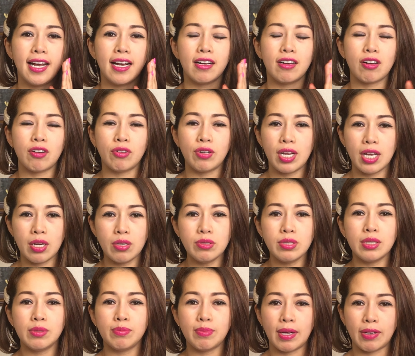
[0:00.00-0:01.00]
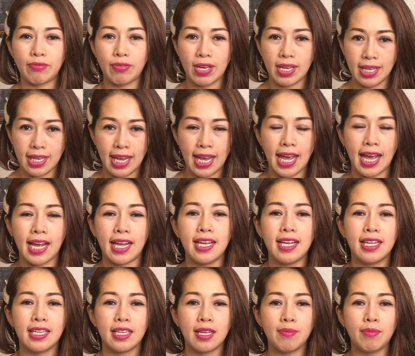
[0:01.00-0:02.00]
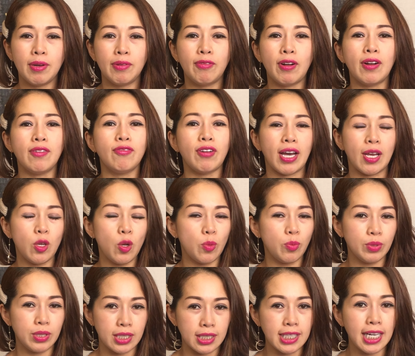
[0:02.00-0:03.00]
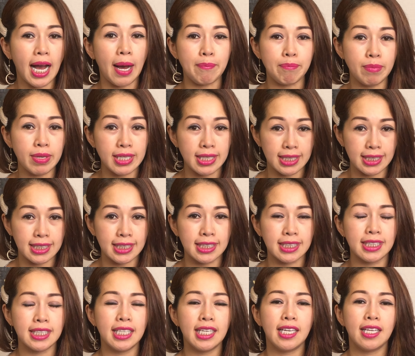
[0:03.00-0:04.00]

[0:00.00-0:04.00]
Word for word: còn nếu như mà về nhà thì mình vẫn phải dùng dưỡng ẩm bình thường